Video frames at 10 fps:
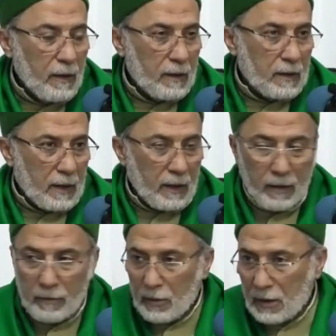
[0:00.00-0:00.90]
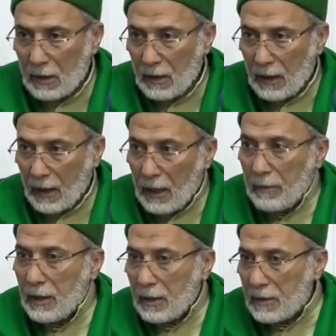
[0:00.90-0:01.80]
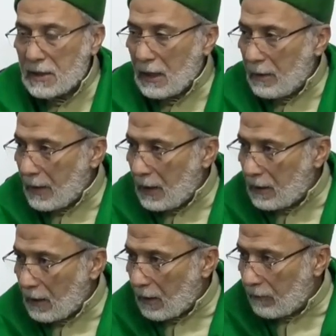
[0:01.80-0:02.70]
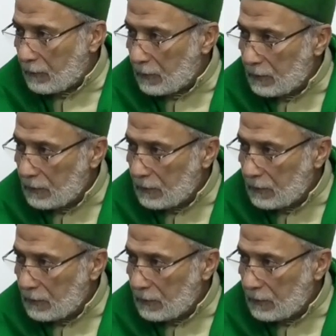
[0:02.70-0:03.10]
أنت إيه الغالب أنك بتسلم على اللي تعرفه